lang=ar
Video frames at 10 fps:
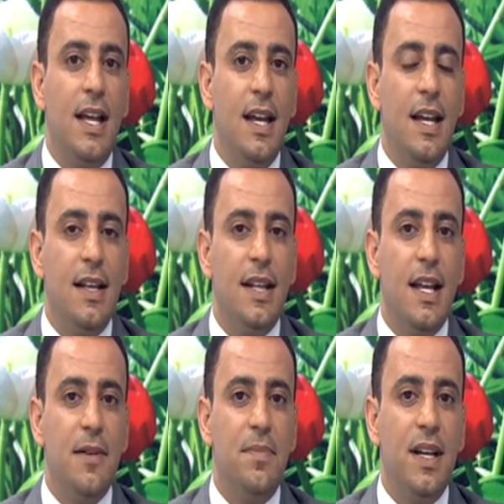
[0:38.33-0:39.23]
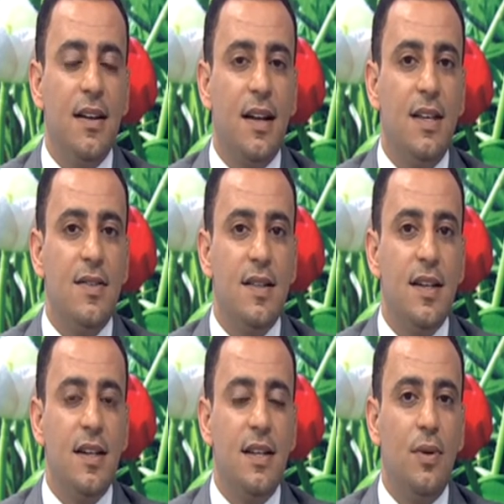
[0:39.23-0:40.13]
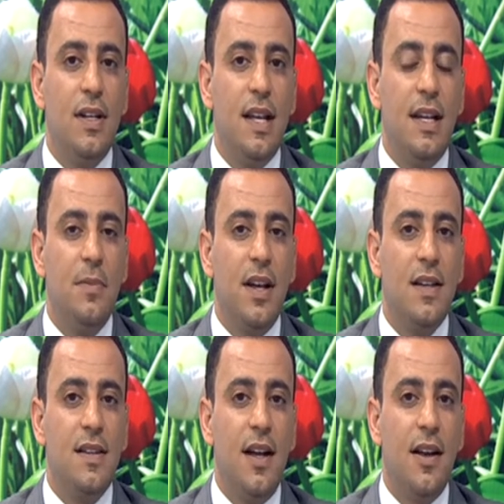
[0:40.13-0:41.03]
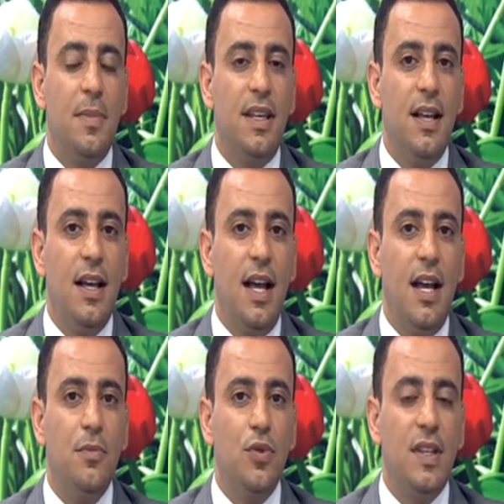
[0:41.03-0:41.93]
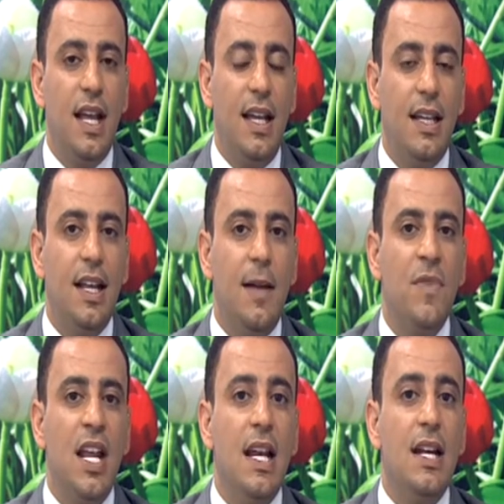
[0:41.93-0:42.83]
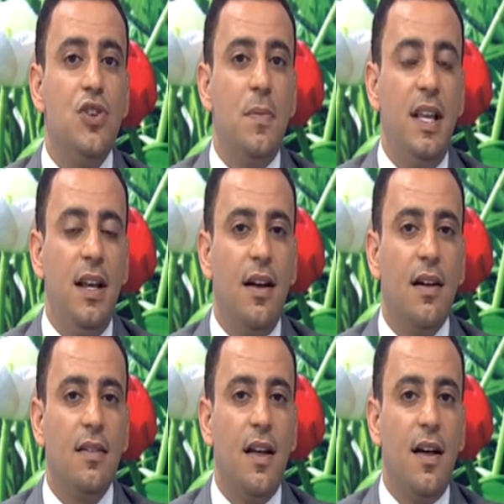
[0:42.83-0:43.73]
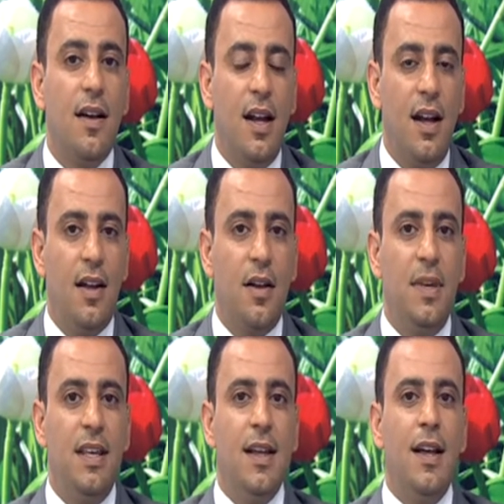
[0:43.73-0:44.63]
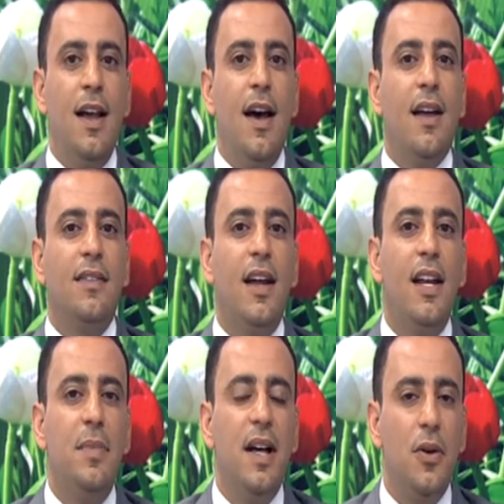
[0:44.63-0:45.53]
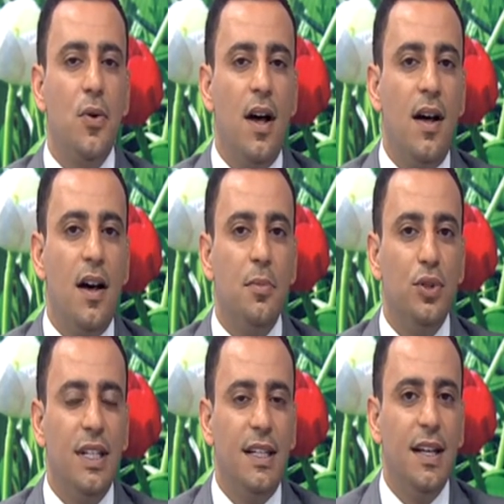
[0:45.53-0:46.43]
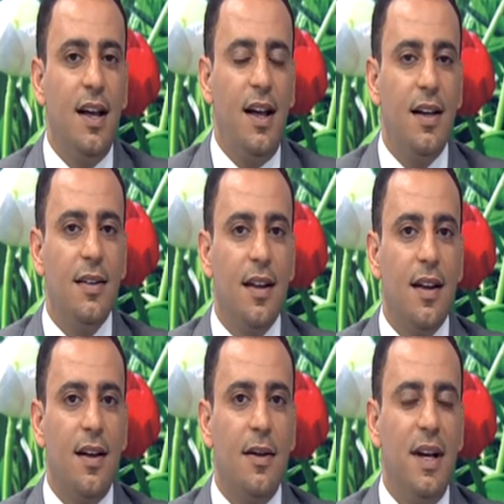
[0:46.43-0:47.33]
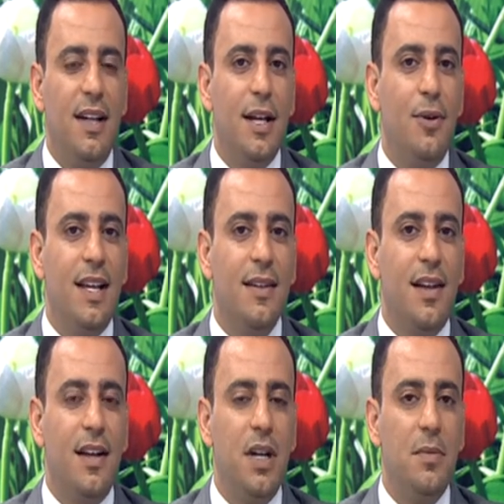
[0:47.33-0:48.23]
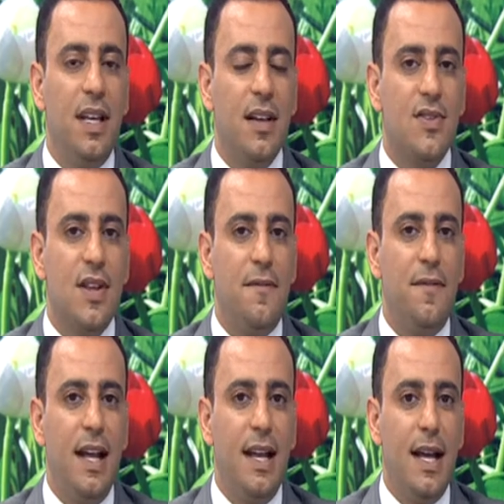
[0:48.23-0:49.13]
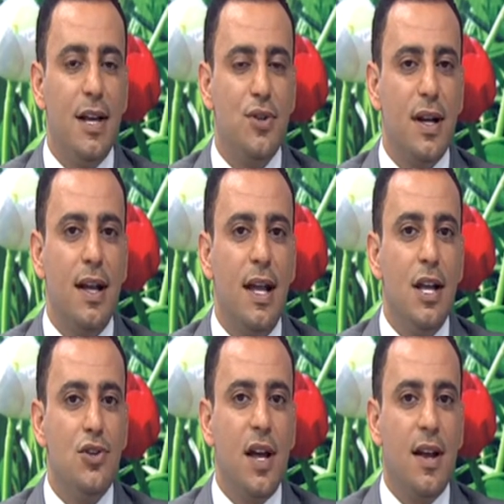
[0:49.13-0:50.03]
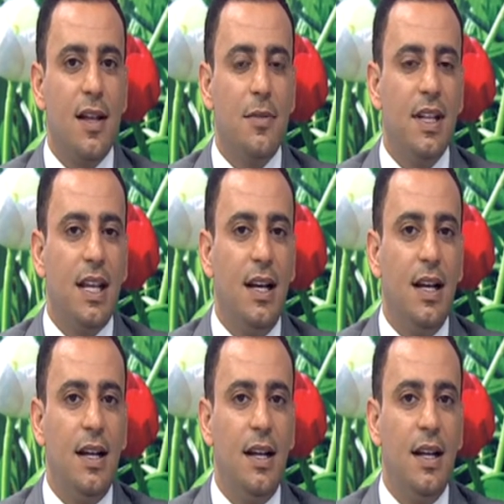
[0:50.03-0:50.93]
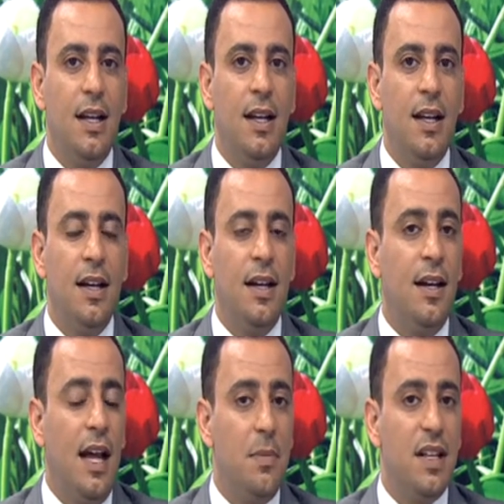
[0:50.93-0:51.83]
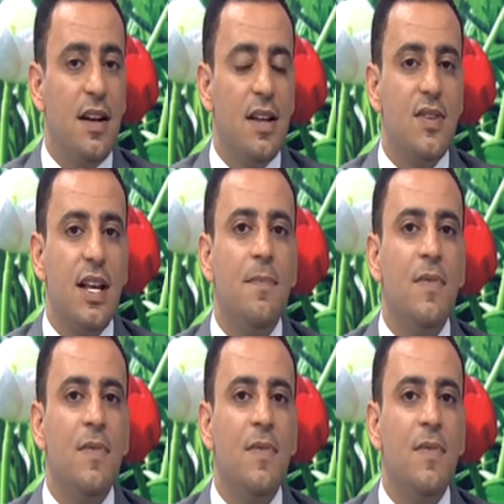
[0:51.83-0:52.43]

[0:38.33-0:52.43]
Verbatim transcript: نائب رئيس دولة الإمارات العربية المتحدة لجميع الأقطار العربية الطالبة رؤى أبودية حاضرة معنا وهي طالبة بالصف العاشر شاركت من خلال آه، آه، المدرسة